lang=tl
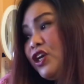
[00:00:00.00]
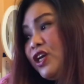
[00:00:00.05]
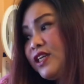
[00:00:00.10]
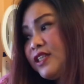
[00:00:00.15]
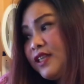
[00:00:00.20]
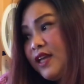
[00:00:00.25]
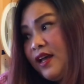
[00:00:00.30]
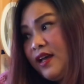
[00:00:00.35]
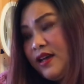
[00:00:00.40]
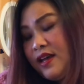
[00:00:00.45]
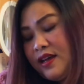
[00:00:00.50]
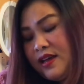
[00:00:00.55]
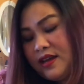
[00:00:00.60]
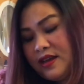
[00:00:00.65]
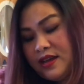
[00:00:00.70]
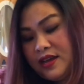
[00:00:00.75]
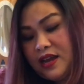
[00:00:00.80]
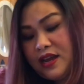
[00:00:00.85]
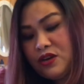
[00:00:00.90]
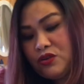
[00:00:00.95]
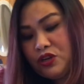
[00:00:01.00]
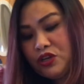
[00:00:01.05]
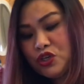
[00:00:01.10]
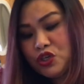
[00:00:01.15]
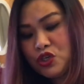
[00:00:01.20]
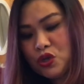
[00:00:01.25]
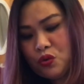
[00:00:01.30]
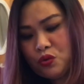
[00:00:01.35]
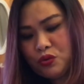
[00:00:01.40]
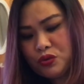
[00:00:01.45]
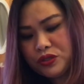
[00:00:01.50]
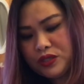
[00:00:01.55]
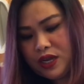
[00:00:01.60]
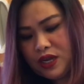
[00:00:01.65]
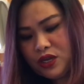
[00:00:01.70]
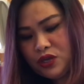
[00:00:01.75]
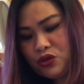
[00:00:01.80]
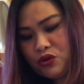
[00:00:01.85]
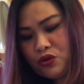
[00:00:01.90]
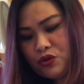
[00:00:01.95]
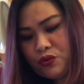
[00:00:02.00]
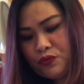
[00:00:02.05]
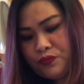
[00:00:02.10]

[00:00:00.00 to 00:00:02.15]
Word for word: isang ano i-show ko sa inyo.